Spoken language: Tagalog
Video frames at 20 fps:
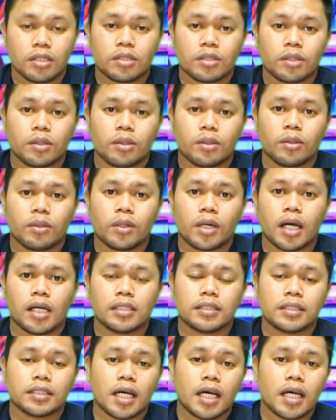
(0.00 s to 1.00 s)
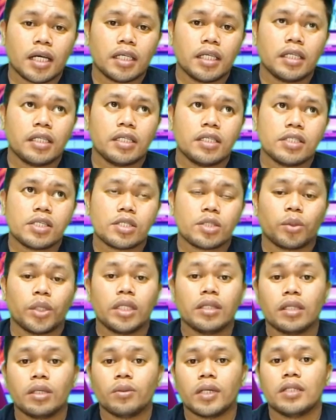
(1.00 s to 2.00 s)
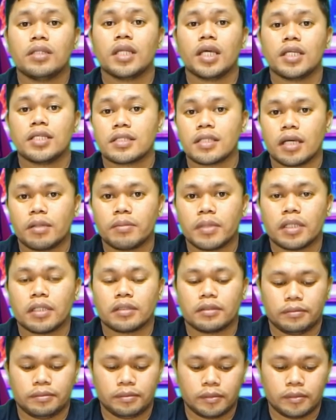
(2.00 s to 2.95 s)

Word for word: So, ang sa akin is 21 days lamang.